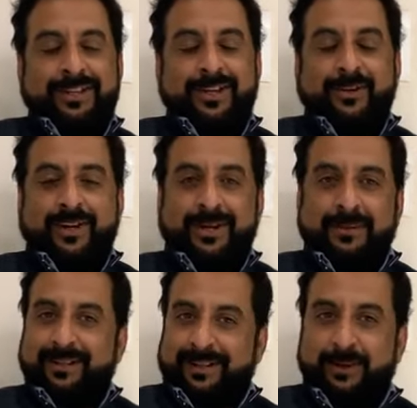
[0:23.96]
ये
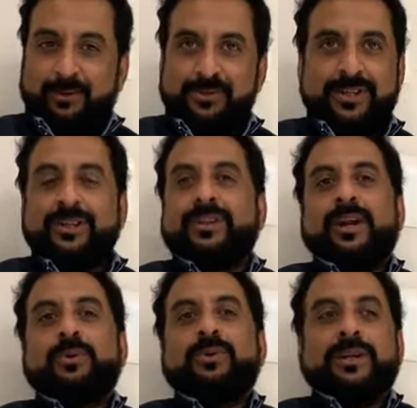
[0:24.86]
औरंगाबाद के लोगों से तो
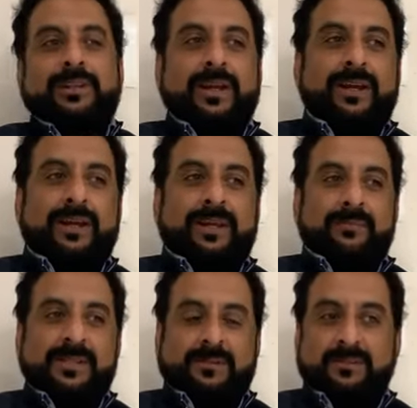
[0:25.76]
ताल्लुक़ रखता है लेकिन
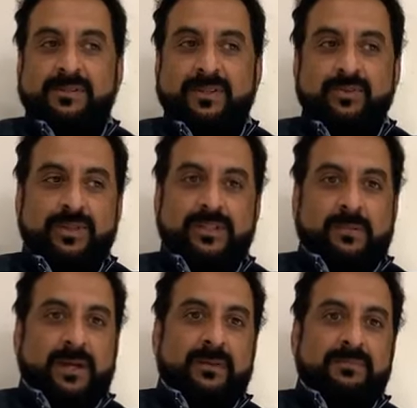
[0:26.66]
मैं समझता हूँ कि
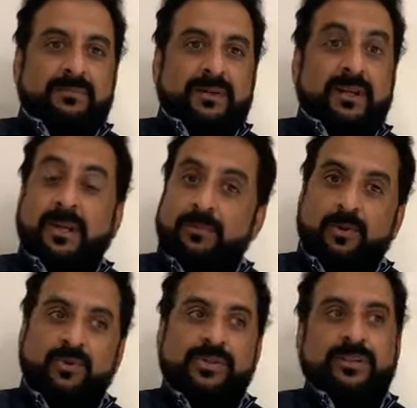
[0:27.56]
तमाम गरीब
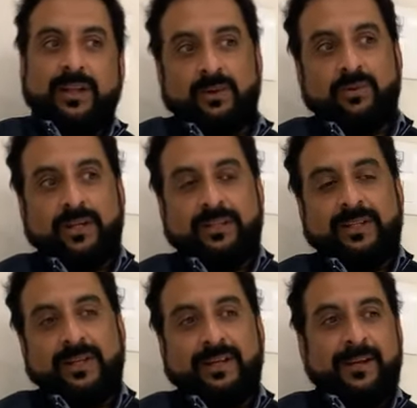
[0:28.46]
लोगों से ताल्लुक़
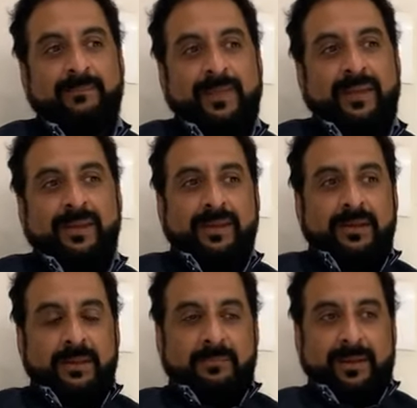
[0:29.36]
रखता है
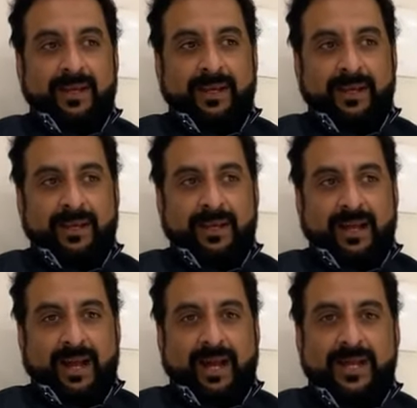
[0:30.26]
मैंने
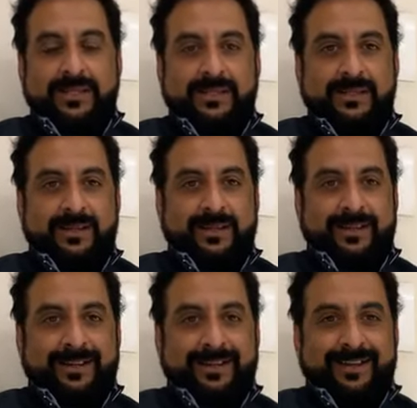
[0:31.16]
आज
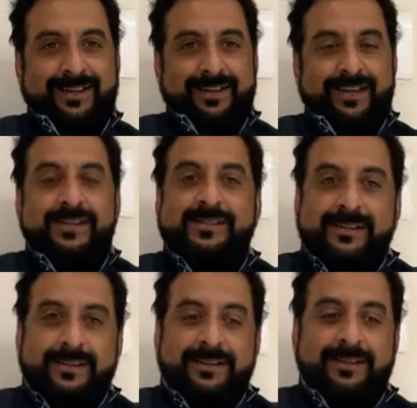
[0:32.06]
इस
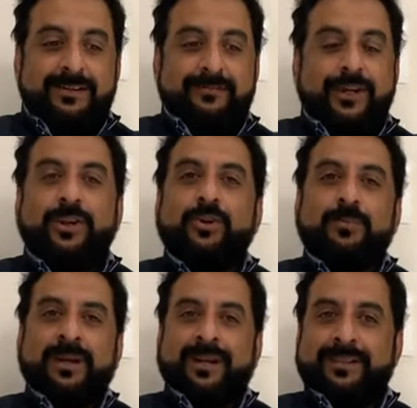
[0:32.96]
वीडियो को
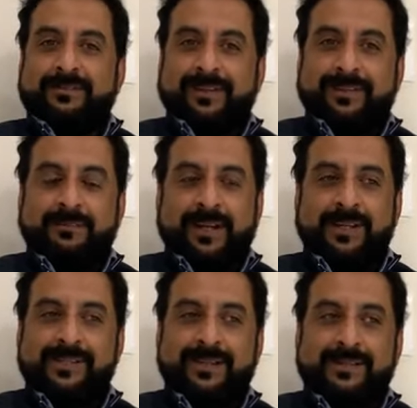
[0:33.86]
बनाते वक्त मैंने
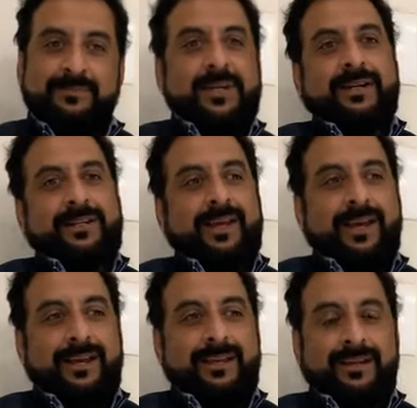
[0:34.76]
इसका सब्जेक्ट दिया
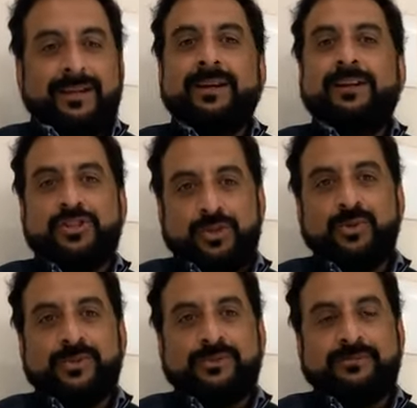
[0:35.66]
है कि रियल
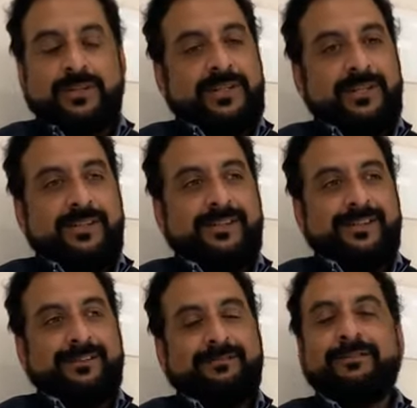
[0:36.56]
इश्यूज वर्सेस
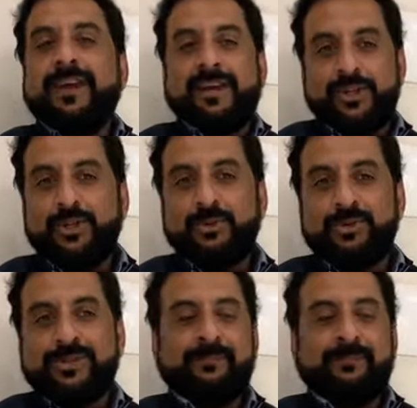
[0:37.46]
फेक इश्यूज